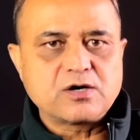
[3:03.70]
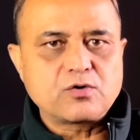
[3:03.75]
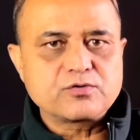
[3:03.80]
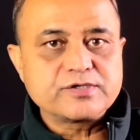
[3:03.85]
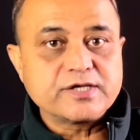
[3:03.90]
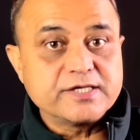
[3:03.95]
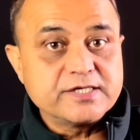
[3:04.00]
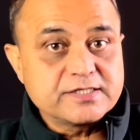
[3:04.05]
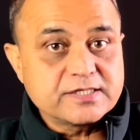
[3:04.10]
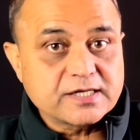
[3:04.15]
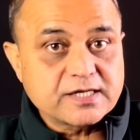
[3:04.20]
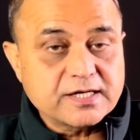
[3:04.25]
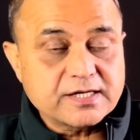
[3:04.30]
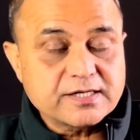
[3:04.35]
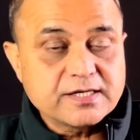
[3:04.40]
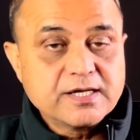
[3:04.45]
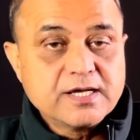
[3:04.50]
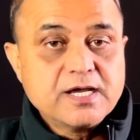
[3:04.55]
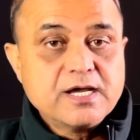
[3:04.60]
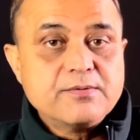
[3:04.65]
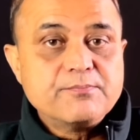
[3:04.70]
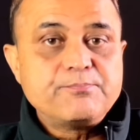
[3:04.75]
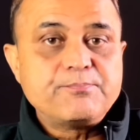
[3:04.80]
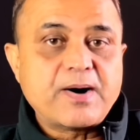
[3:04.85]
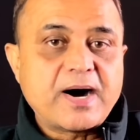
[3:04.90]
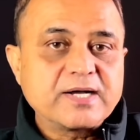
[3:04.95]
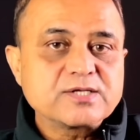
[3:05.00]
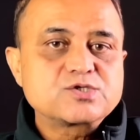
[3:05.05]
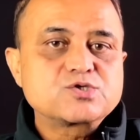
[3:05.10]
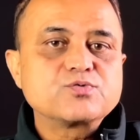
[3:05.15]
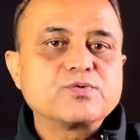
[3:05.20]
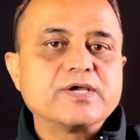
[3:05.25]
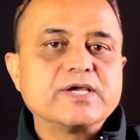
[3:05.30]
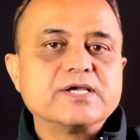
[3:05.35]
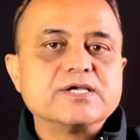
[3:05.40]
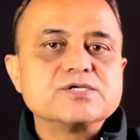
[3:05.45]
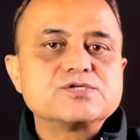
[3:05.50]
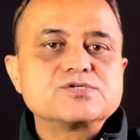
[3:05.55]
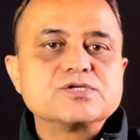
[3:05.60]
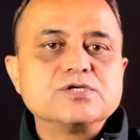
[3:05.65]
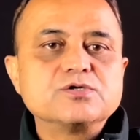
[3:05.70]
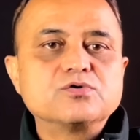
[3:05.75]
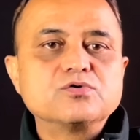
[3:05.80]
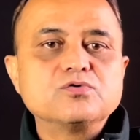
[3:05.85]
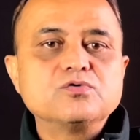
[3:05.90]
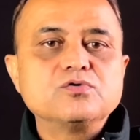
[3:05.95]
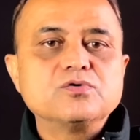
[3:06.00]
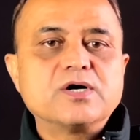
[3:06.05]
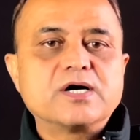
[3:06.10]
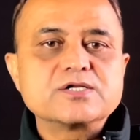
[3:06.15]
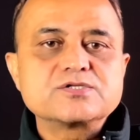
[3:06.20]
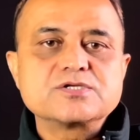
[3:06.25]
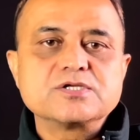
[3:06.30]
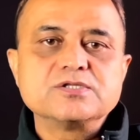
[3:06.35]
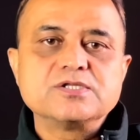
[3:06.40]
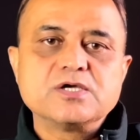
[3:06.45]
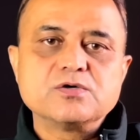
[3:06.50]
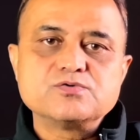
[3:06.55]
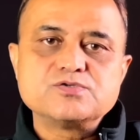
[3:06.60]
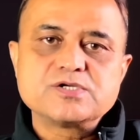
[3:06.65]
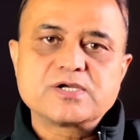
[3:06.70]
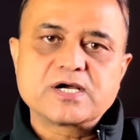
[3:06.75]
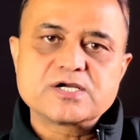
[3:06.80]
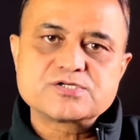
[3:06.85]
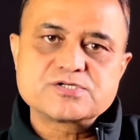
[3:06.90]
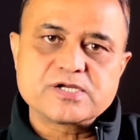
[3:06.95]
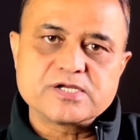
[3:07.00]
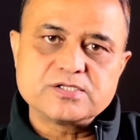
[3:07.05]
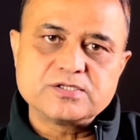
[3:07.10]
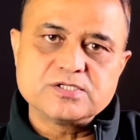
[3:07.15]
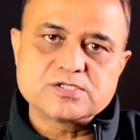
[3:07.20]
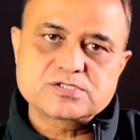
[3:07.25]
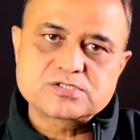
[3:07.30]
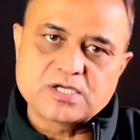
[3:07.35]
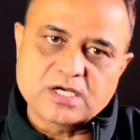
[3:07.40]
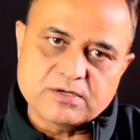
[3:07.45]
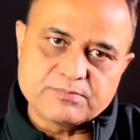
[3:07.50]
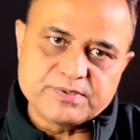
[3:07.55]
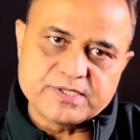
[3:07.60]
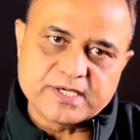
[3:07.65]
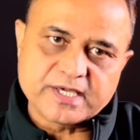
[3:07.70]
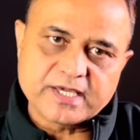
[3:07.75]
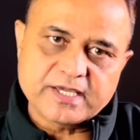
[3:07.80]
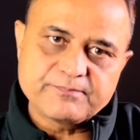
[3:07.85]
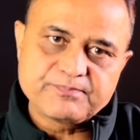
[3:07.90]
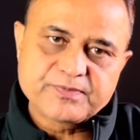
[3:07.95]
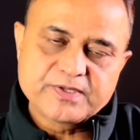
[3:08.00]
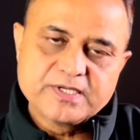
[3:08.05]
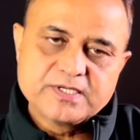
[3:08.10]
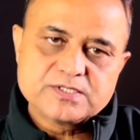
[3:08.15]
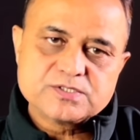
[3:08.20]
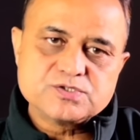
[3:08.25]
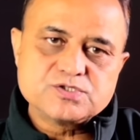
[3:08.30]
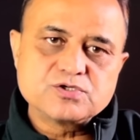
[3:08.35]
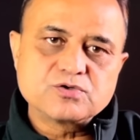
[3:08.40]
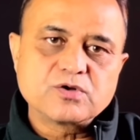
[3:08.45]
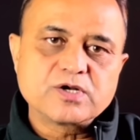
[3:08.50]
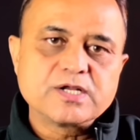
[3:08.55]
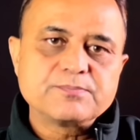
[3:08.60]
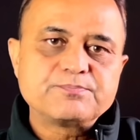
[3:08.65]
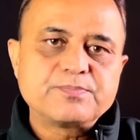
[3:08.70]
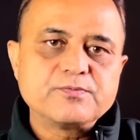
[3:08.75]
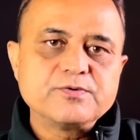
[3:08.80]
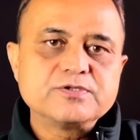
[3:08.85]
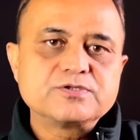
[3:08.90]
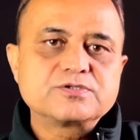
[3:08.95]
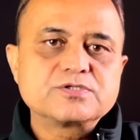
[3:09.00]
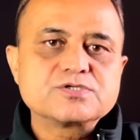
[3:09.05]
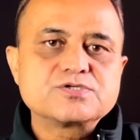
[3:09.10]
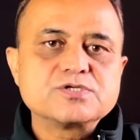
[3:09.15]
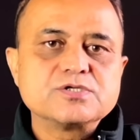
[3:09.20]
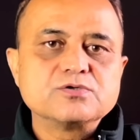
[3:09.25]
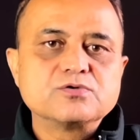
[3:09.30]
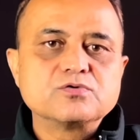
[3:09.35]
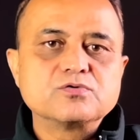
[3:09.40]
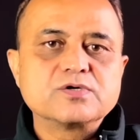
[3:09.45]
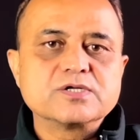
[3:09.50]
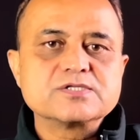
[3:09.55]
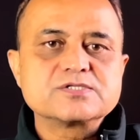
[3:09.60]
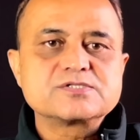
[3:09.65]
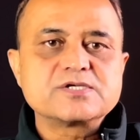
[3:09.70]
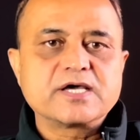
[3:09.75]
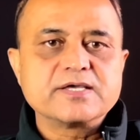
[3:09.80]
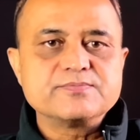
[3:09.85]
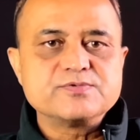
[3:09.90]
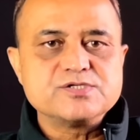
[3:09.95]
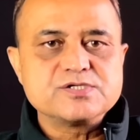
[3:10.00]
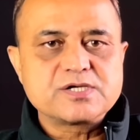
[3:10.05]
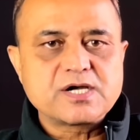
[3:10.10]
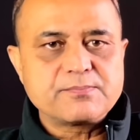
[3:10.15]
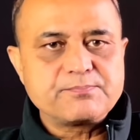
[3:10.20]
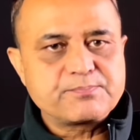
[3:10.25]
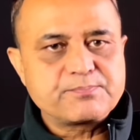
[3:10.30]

था और यही नगर पांचवें श्री गुरु अर्जन देव जी का शहीदी स्थल भी है जिन्होंने पवित्र श्री गुरु ग्रंथ साहिब जी का